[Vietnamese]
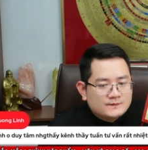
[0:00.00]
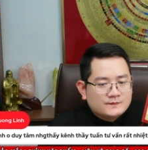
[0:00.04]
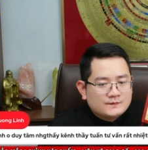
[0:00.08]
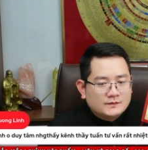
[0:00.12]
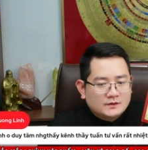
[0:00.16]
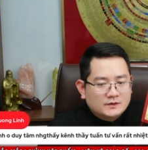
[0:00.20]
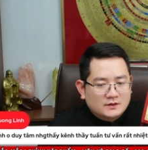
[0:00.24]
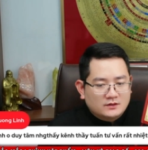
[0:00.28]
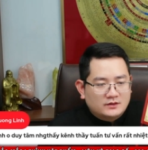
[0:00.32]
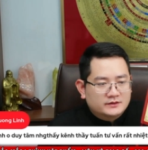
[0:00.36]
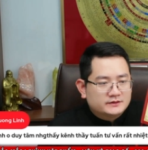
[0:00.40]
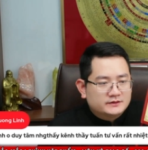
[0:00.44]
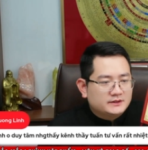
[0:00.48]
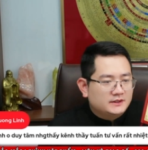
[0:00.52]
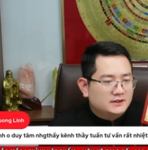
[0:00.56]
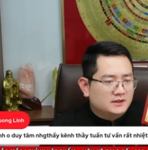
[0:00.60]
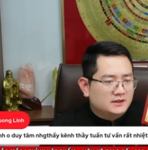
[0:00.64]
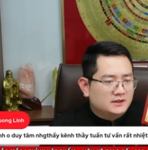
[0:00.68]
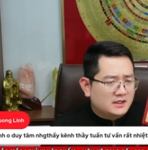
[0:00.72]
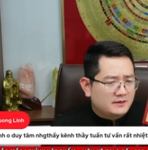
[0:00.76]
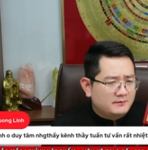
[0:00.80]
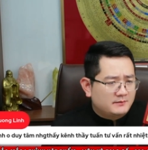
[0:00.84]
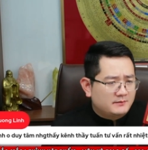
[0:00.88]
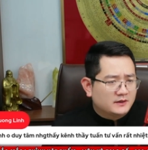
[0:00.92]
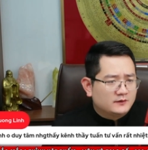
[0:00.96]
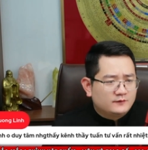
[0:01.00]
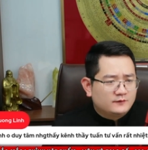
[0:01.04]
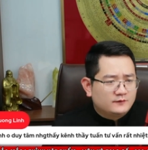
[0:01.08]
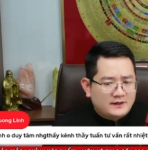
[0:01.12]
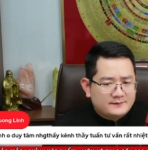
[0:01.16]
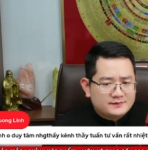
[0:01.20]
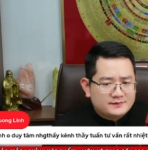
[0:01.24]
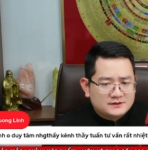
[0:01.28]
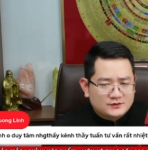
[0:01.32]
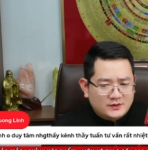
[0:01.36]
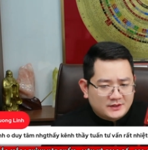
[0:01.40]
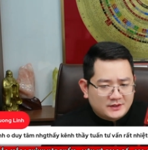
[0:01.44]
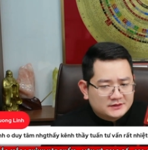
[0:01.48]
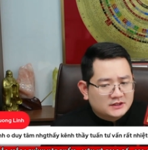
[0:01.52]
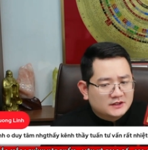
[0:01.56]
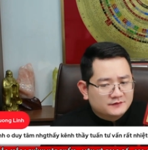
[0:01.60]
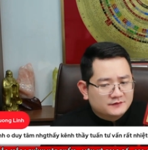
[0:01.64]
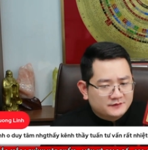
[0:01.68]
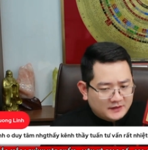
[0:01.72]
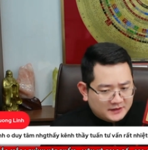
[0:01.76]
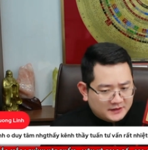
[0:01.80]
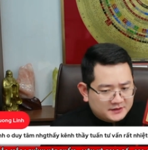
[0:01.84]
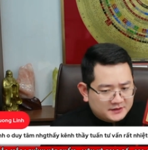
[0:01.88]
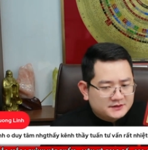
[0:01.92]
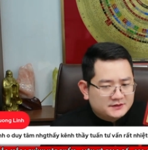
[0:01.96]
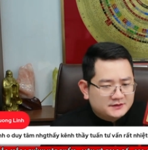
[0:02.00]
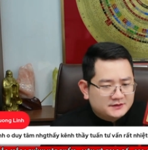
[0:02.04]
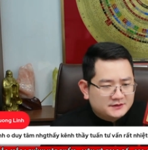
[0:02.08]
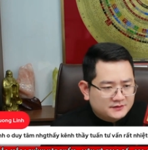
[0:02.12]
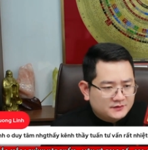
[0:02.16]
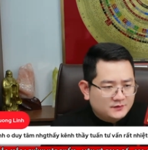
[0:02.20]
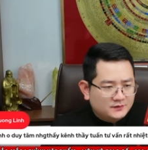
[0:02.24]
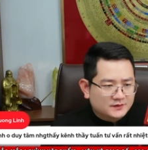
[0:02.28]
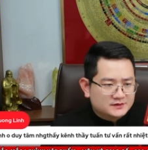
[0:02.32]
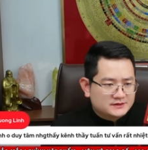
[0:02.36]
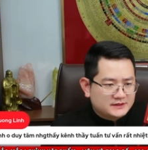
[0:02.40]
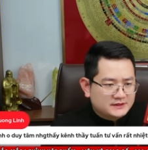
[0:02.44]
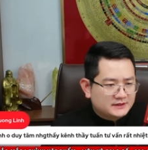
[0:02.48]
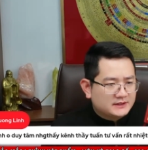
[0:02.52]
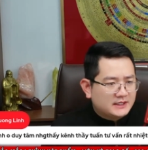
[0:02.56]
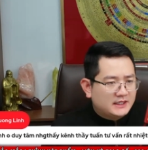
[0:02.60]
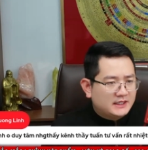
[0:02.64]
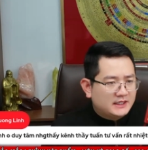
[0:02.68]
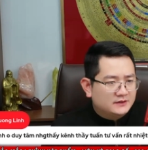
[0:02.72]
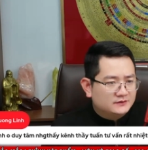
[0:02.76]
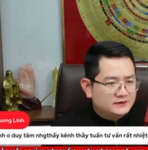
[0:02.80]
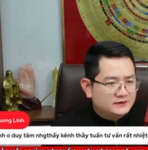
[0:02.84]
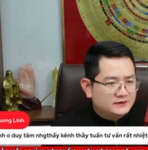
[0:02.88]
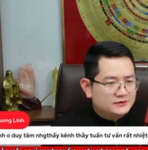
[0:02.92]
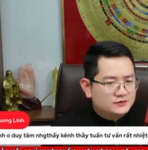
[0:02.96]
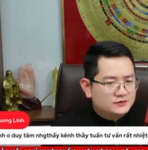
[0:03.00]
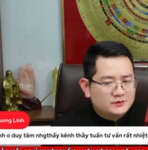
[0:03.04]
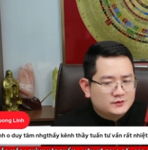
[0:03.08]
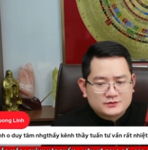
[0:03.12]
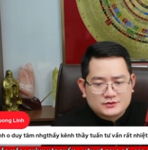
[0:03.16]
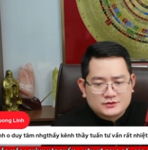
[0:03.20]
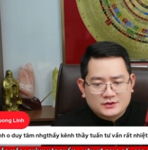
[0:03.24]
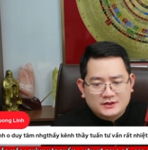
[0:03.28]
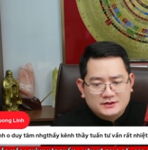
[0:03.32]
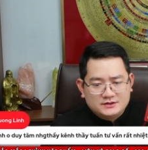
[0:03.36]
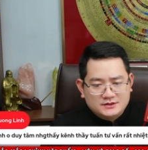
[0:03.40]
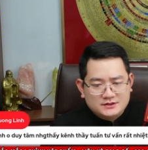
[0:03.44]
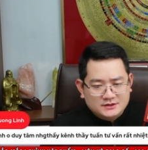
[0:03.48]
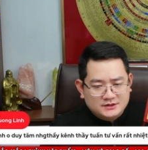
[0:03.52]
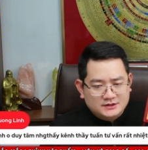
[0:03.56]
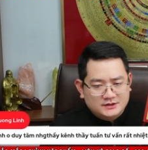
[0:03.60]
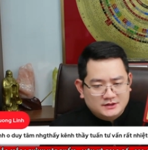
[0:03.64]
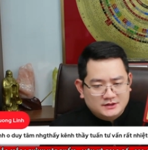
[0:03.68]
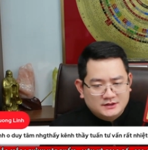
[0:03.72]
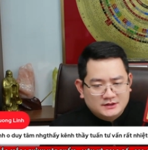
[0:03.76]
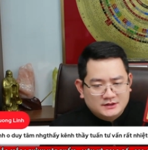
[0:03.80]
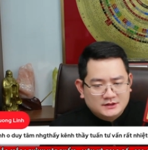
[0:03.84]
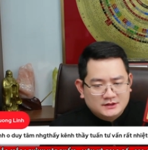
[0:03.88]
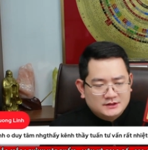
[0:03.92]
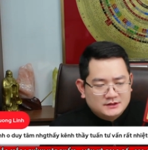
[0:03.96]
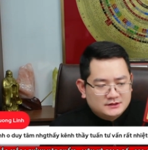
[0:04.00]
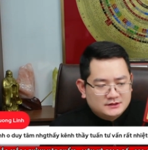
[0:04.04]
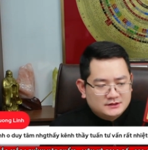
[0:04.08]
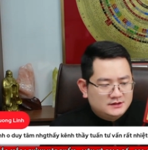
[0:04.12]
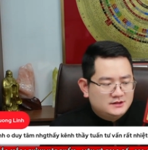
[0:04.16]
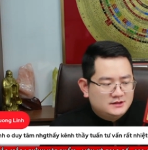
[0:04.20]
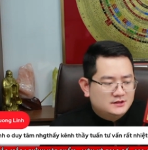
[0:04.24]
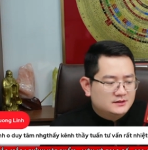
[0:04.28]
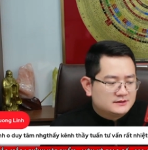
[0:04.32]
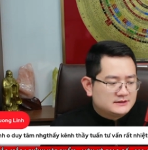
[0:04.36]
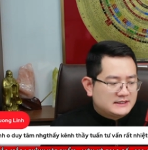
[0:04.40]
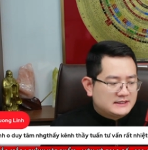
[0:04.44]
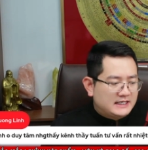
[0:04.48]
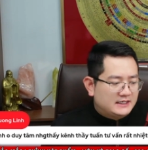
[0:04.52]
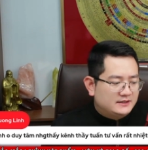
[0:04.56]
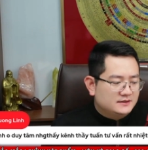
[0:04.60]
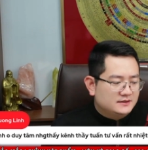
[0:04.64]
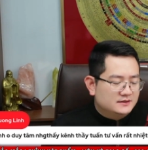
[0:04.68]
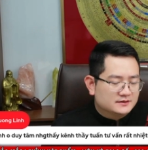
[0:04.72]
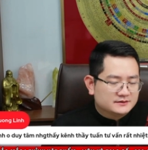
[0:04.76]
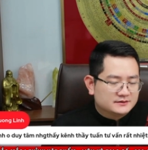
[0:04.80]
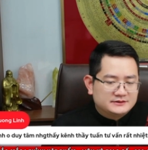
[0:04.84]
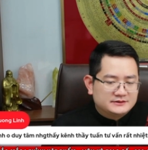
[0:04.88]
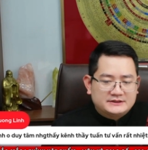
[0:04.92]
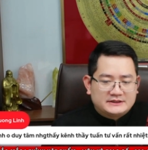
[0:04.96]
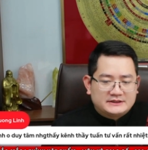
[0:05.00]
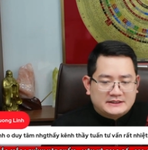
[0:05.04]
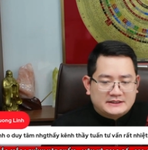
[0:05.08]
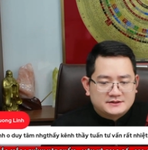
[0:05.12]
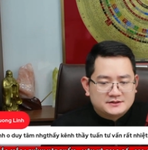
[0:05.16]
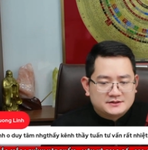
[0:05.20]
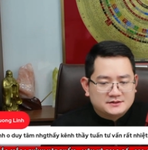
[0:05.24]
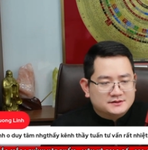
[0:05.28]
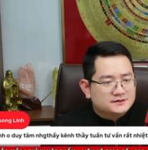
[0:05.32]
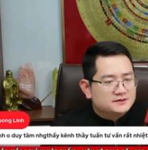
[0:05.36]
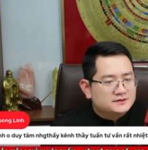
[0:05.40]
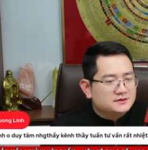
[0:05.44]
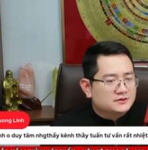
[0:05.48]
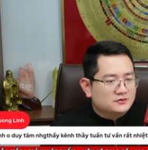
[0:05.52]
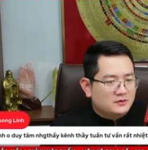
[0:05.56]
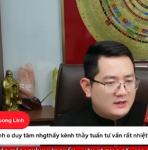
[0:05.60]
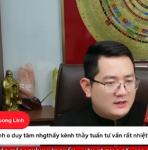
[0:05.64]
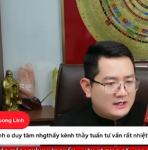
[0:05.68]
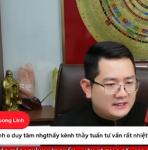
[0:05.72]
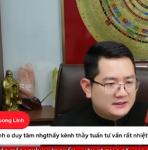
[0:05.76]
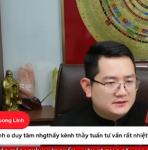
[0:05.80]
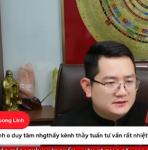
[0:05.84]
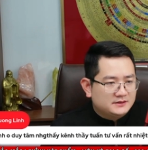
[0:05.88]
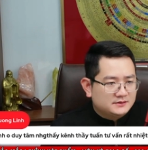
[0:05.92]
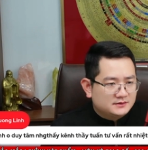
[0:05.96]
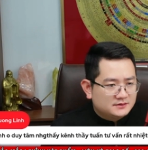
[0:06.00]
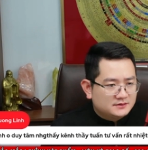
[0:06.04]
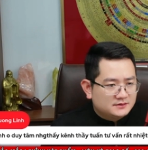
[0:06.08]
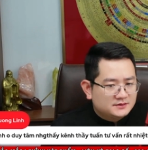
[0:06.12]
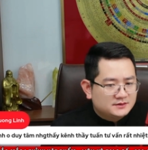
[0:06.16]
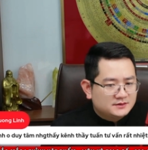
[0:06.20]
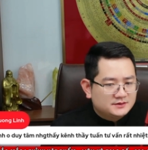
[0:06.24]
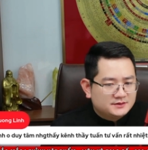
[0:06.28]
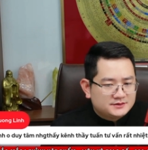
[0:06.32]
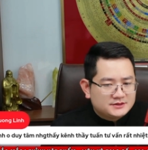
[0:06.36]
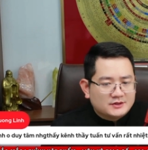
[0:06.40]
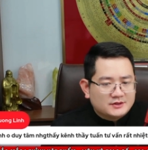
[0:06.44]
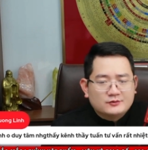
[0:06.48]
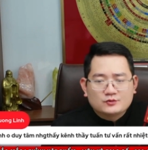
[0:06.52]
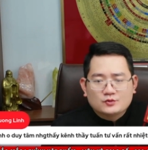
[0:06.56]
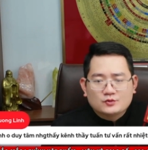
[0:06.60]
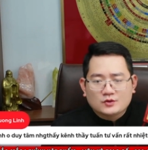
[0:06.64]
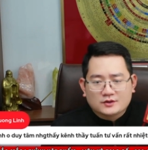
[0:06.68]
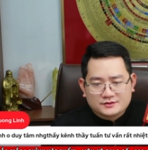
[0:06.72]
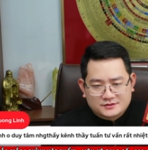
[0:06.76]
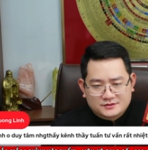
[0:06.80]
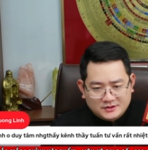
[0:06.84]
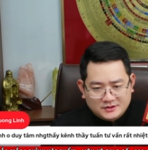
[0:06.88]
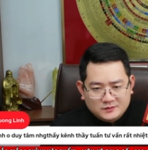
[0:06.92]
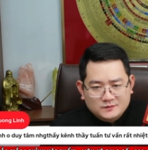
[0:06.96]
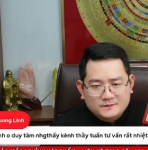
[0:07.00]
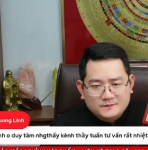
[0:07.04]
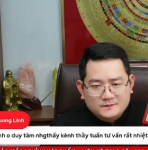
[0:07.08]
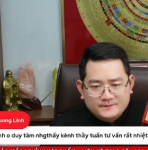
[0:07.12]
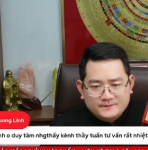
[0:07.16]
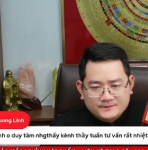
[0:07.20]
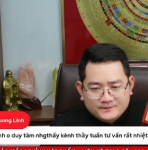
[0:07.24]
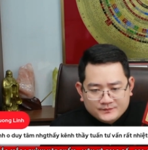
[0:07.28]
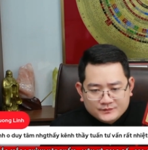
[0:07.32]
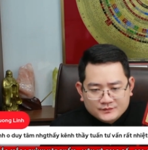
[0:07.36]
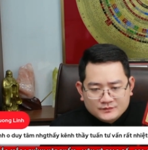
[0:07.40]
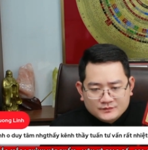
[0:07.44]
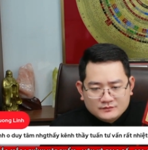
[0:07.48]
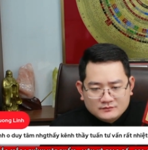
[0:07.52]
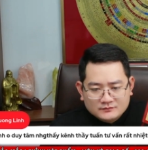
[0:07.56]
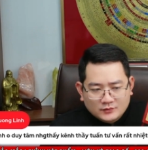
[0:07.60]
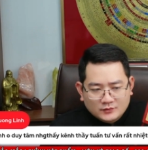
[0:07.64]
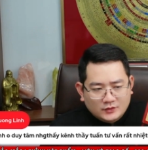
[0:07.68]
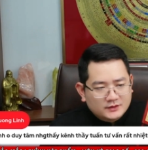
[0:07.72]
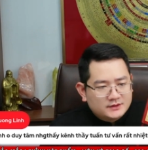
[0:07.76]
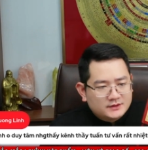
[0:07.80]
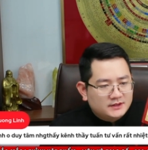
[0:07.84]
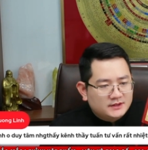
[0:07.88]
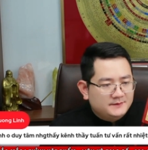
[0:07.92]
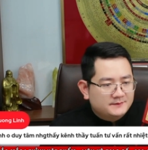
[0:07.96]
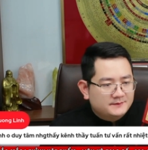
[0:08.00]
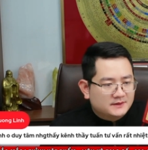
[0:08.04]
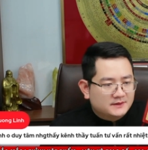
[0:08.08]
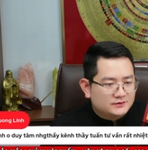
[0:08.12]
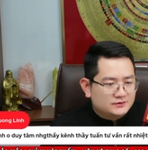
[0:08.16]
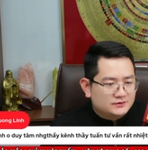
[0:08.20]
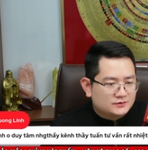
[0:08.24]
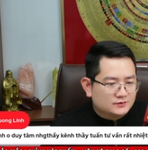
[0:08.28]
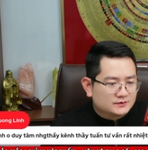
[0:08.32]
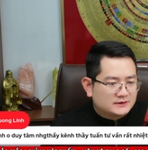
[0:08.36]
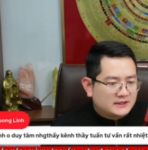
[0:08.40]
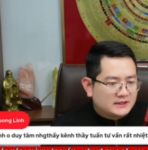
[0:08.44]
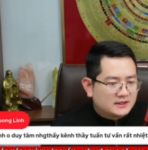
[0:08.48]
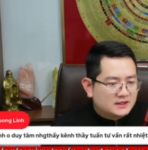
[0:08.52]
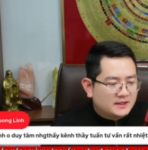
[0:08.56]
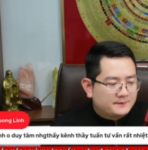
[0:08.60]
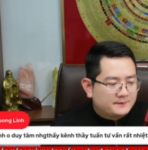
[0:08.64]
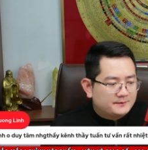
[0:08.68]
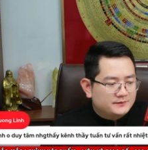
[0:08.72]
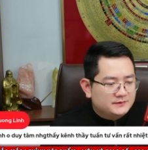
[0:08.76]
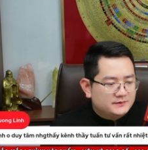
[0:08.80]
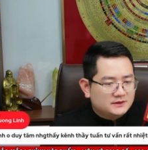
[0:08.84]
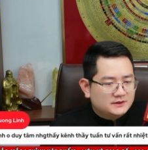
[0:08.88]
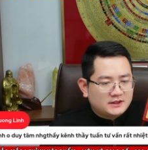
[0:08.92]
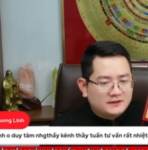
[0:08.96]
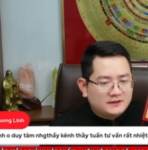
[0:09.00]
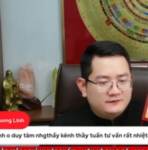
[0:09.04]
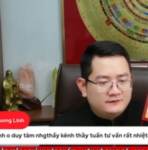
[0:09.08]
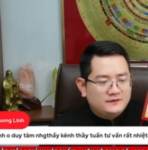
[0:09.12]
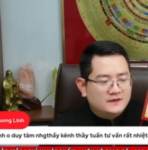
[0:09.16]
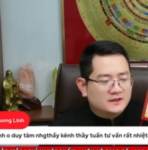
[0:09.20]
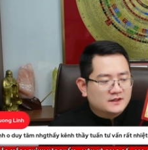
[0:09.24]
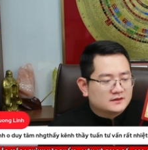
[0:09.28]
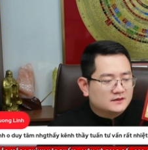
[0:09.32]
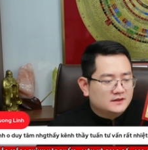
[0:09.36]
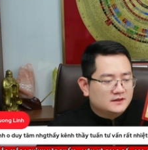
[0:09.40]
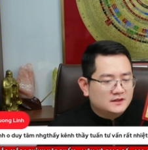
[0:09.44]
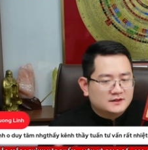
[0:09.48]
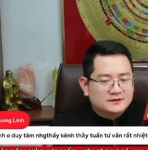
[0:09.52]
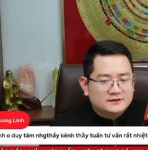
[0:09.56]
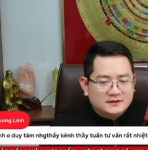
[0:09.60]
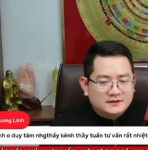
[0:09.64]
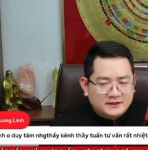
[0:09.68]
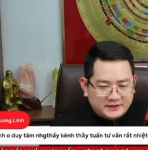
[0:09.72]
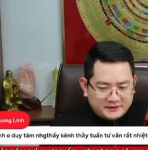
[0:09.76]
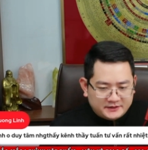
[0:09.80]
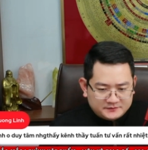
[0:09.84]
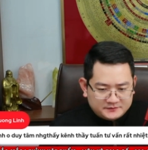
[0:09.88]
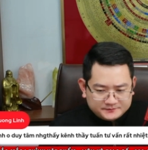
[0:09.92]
nó có tên là mật pháp dự đoán thời vận quyển sách này có thể giúp cho anh chị đưa ra được những cái sự dự đoán trong cuộc sống mỗi khi mà chúng ta gặp những cái việc lớn này